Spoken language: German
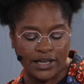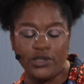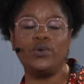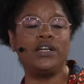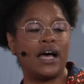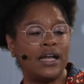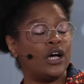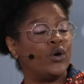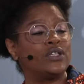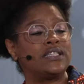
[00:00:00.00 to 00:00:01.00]
an
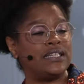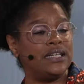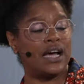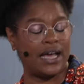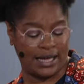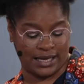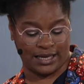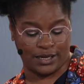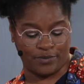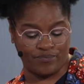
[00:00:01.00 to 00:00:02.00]
Juliana Rossina
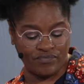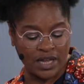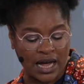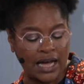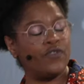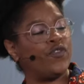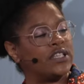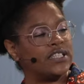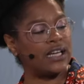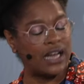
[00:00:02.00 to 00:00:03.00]
erinnern, eine
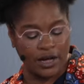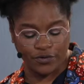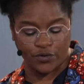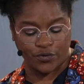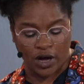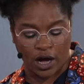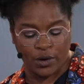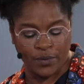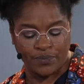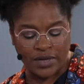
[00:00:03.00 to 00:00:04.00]
versklavte
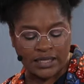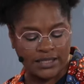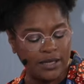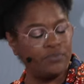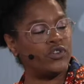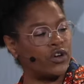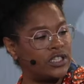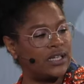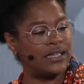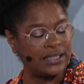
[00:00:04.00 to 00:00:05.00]
Frau, die im
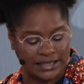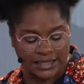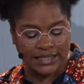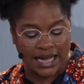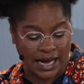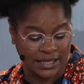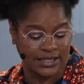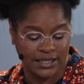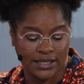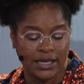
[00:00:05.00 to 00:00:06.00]
Deutschland des
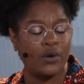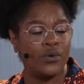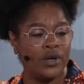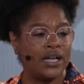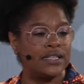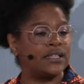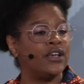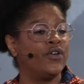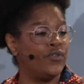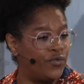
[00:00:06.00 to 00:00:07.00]
18. Jahrhunderts
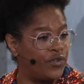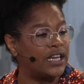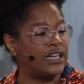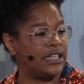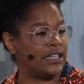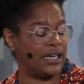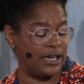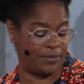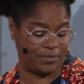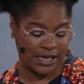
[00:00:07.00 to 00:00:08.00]
wirklich
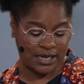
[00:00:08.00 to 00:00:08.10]
gelebt